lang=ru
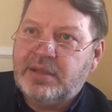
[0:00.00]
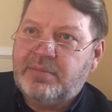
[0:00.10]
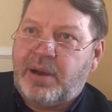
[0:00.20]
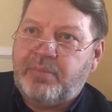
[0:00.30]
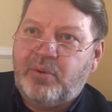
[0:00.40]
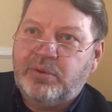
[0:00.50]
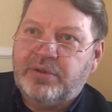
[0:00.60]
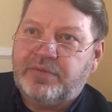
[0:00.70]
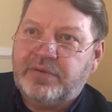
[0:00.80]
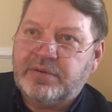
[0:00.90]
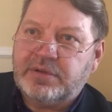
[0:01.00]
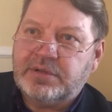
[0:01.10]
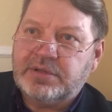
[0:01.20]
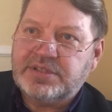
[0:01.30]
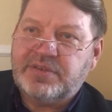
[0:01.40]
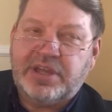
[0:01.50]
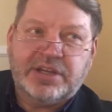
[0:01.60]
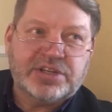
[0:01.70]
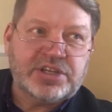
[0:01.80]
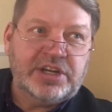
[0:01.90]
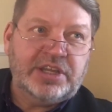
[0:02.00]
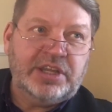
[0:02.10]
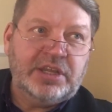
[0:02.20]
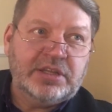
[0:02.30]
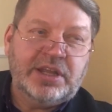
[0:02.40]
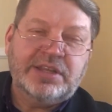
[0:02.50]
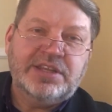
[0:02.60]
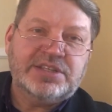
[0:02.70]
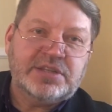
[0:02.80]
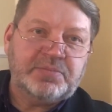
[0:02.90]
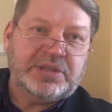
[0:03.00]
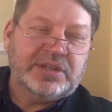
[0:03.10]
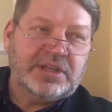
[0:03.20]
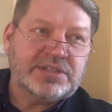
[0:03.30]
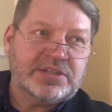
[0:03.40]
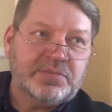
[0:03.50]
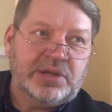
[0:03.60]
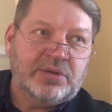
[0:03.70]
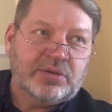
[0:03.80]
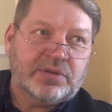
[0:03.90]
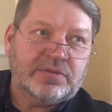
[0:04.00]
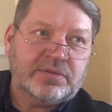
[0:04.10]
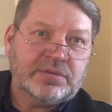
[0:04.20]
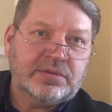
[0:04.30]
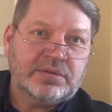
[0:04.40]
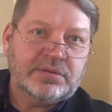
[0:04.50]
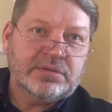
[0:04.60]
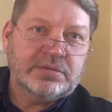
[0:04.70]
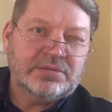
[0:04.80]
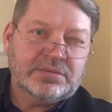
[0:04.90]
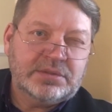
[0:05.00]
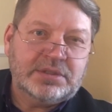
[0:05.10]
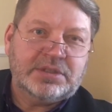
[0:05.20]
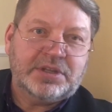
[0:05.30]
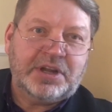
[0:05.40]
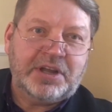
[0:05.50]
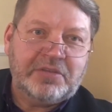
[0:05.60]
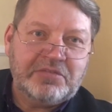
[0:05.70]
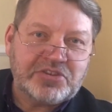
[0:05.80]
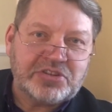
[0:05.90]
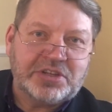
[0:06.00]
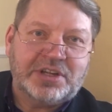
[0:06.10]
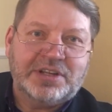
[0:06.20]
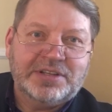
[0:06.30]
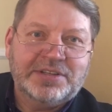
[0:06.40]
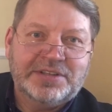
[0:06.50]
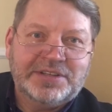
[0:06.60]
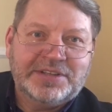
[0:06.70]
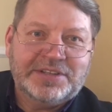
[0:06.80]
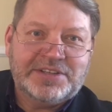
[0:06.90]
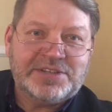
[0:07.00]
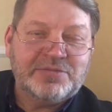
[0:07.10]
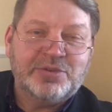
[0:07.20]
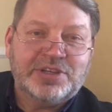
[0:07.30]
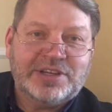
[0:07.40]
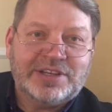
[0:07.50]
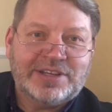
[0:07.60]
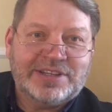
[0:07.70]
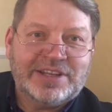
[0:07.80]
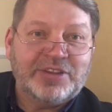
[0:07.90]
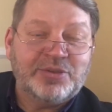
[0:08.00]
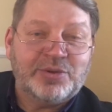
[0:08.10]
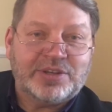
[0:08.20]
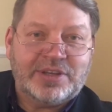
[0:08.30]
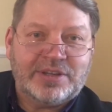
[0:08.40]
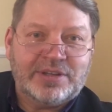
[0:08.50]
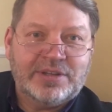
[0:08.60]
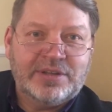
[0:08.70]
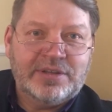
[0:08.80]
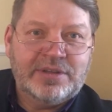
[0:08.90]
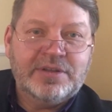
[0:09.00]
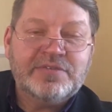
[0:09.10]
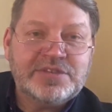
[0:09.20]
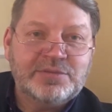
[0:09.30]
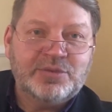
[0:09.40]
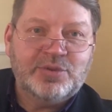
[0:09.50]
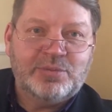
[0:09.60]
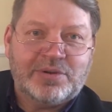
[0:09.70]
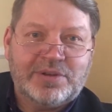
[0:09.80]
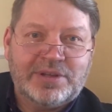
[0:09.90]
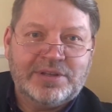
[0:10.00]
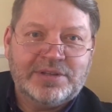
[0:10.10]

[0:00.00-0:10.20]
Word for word: пополнив свои кошельки на 10-15 миллионов. Это такая вишенка сегодня на торте. Всего доброго.